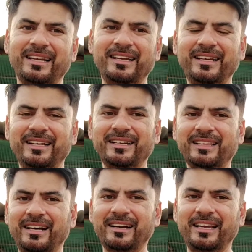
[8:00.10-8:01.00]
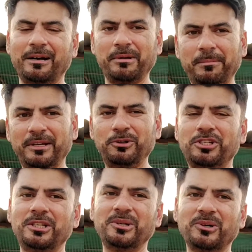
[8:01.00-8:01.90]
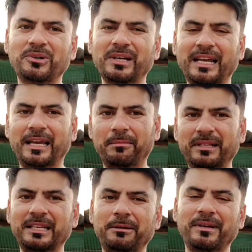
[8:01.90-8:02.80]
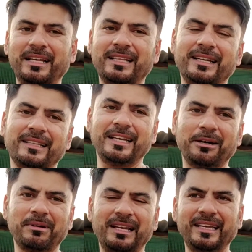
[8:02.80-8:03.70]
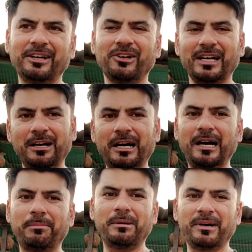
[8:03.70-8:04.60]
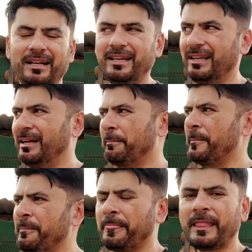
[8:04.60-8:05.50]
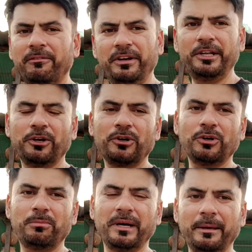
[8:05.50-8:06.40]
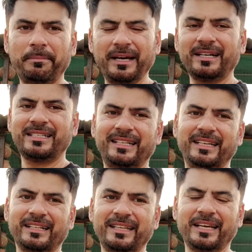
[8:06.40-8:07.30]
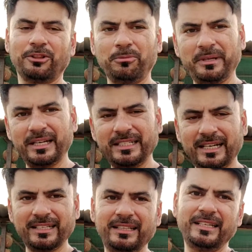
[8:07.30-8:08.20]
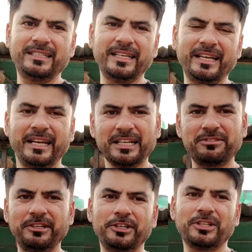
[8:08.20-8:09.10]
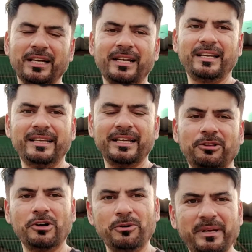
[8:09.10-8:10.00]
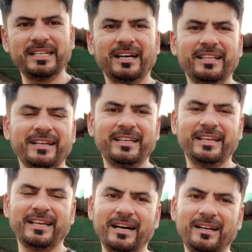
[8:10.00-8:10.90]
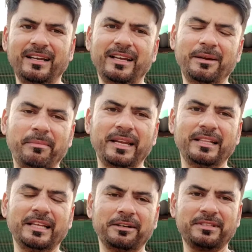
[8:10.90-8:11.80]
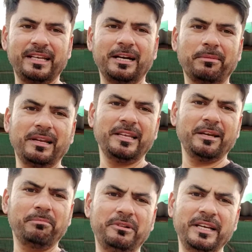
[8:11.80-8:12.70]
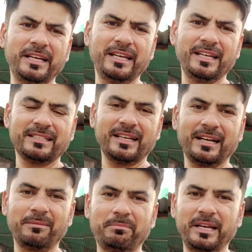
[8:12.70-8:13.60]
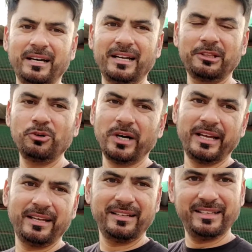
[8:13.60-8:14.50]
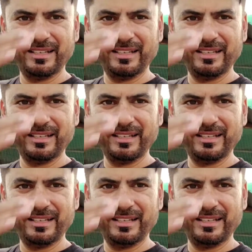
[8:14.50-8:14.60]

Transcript: करें ताकि हमें भी खुशी हो कि हम इतनी मेहनत करते हैं आपके लिए और आप हमारे वीडियो को बड़े प्यार से देखते हैं तो फिर इजाज़त दीजिए नेक्स्ट वीडियो तक के लिए दुआओं में याद रखिएगा मेरी तरफ से आपके लिए ढेर सारा प्यार दुआएँ